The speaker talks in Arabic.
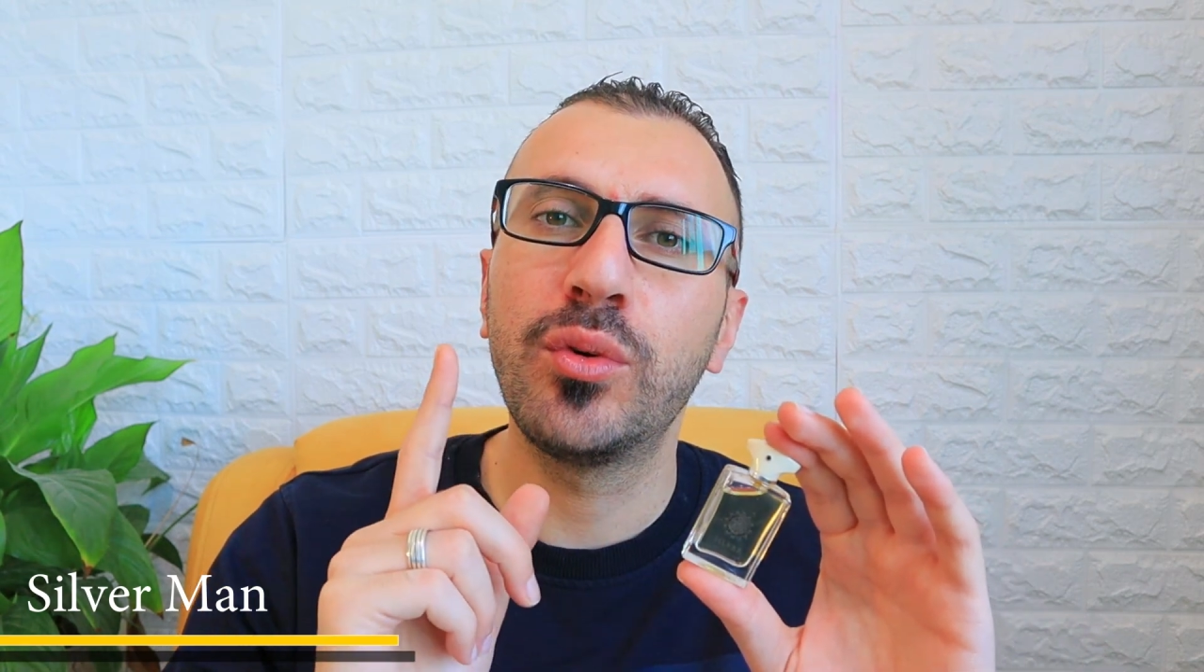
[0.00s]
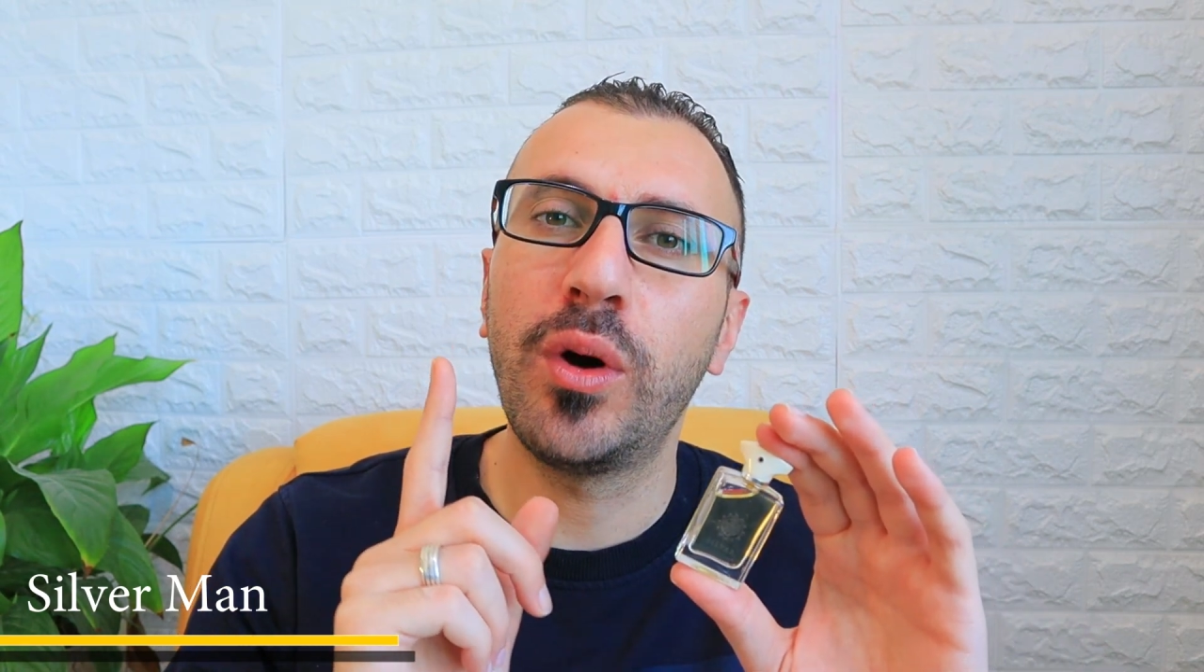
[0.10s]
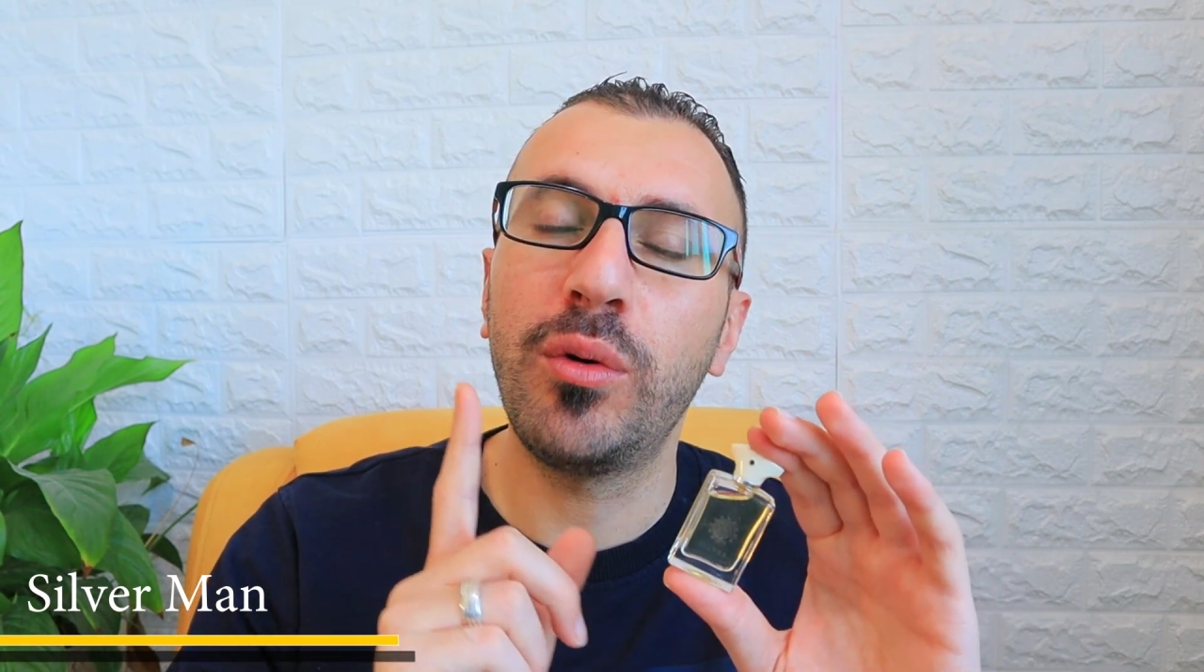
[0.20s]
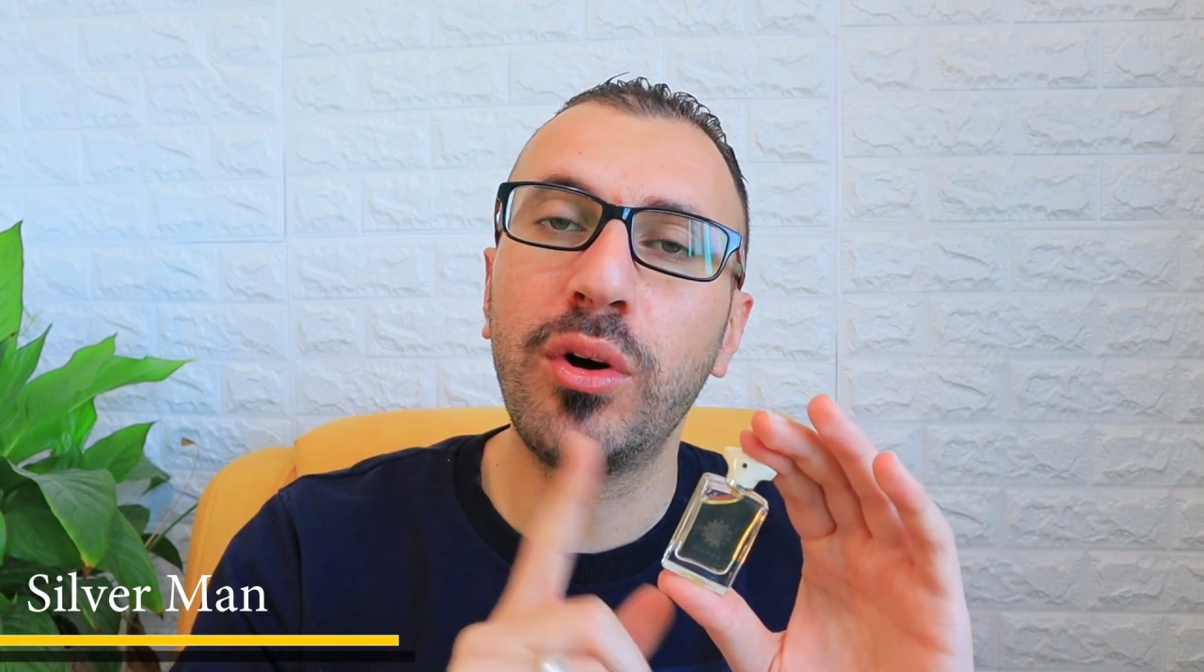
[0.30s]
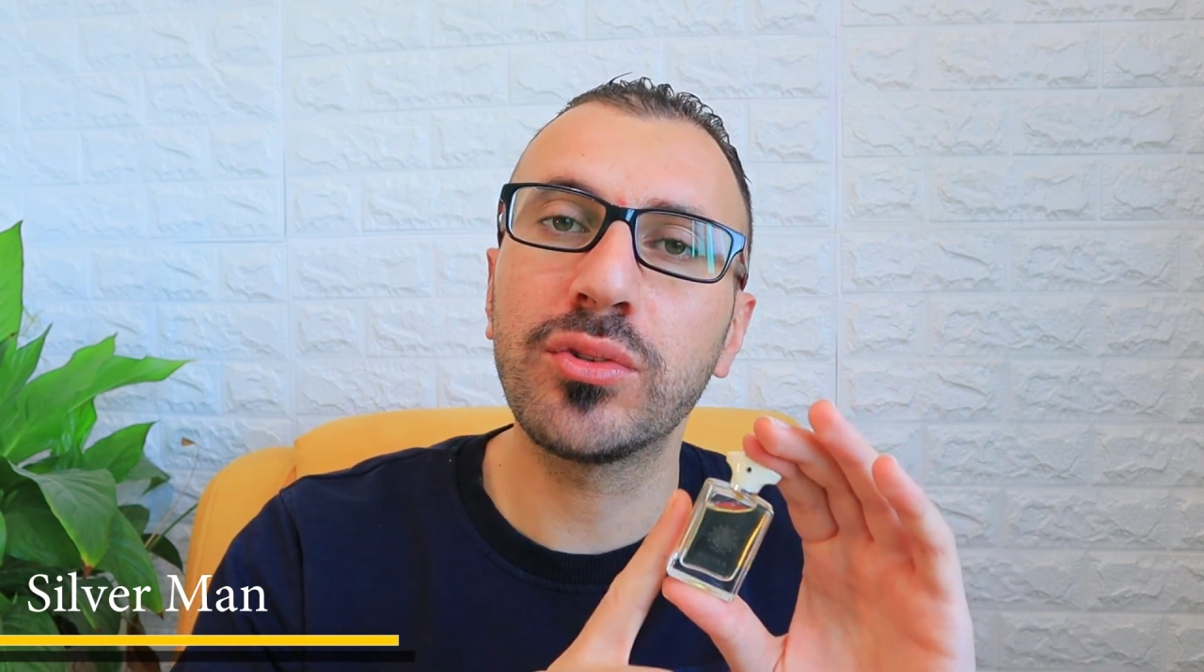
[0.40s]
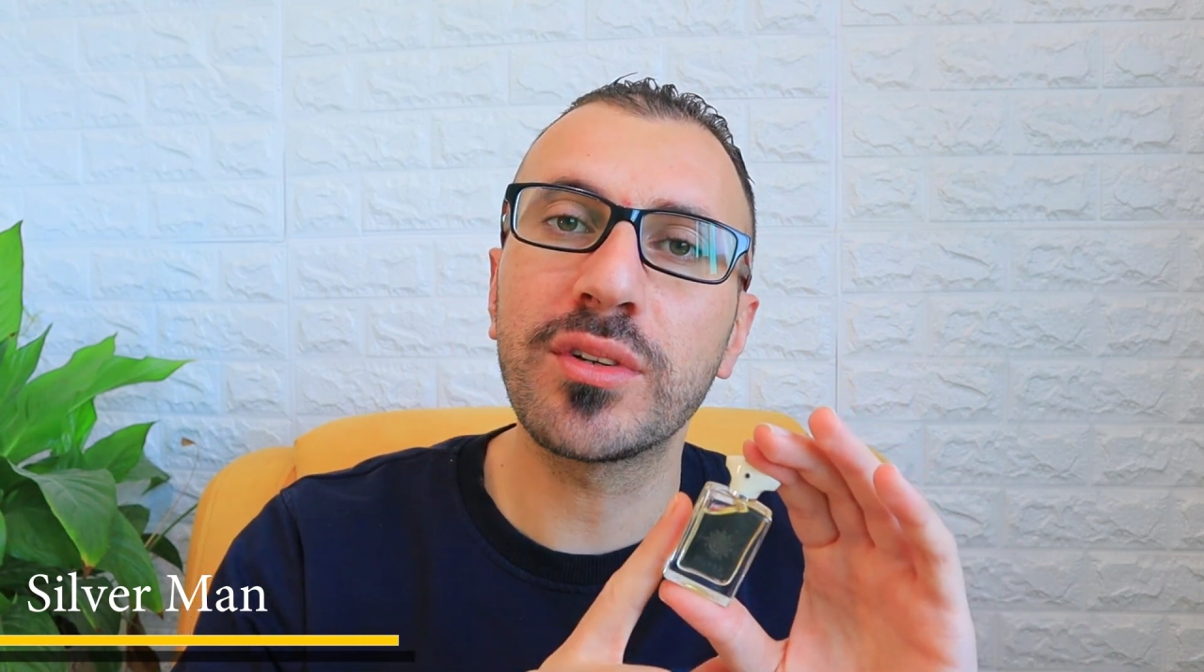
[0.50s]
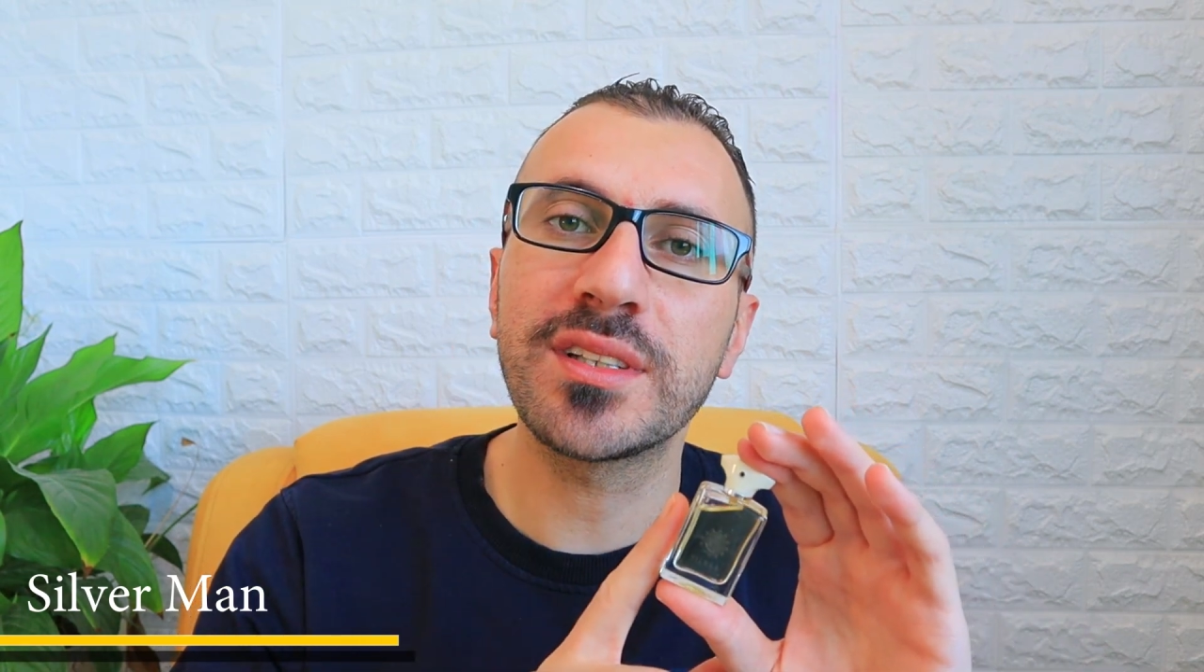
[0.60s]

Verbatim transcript: وهو عطر